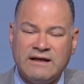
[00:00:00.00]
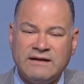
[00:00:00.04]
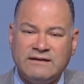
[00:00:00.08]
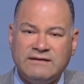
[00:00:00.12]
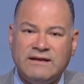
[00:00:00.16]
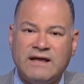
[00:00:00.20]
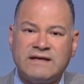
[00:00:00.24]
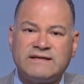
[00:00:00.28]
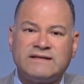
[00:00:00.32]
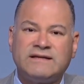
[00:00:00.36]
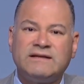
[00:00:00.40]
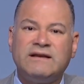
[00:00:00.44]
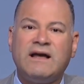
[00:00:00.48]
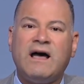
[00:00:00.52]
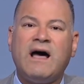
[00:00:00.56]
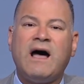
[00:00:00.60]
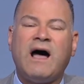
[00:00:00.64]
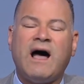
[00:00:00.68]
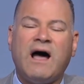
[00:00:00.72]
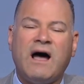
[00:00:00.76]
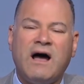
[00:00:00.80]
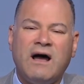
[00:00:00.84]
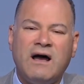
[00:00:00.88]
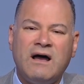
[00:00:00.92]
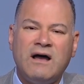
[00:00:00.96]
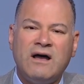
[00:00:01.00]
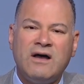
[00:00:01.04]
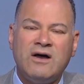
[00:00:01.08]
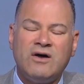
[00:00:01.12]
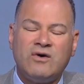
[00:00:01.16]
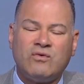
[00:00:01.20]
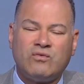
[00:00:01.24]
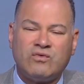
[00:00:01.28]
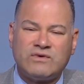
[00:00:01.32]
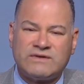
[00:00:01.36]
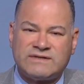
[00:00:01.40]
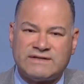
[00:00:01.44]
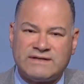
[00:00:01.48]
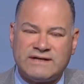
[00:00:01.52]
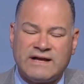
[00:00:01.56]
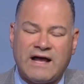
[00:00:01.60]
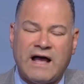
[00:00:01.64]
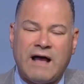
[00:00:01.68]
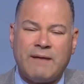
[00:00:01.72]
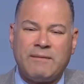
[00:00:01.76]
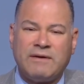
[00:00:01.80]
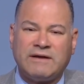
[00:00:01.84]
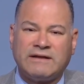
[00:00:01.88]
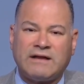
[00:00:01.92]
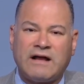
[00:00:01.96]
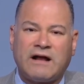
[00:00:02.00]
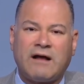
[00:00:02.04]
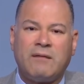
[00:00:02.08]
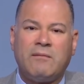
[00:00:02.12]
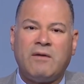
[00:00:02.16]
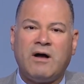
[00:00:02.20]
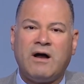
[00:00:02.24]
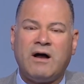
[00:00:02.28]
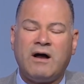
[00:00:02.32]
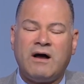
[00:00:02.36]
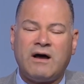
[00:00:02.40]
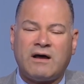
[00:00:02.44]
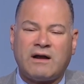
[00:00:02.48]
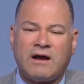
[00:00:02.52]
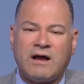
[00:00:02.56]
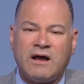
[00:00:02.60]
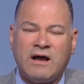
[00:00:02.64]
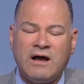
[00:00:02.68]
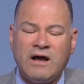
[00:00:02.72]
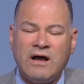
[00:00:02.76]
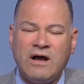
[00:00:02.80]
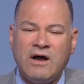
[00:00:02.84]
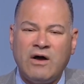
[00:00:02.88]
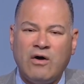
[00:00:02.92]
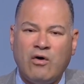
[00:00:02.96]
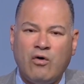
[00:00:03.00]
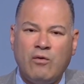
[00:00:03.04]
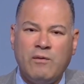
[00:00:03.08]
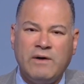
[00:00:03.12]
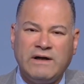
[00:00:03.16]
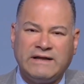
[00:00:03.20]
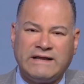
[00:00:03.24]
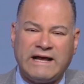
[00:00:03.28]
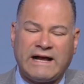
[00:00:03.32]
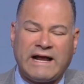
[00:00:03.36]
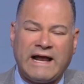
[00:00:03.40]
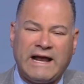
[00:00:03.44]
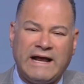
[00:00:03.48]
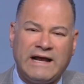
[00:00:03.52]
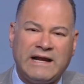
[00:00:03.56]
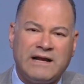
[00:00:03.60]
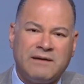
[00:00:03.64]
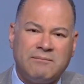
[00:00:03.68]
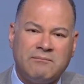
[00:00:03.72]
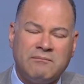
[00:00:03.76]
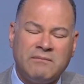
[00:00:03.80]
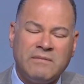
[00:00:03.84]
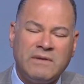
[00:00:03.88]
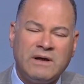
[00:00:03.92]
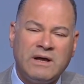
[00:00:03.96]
ده صناعه والصناعه محتاجه مهاره ومحتاجه علم،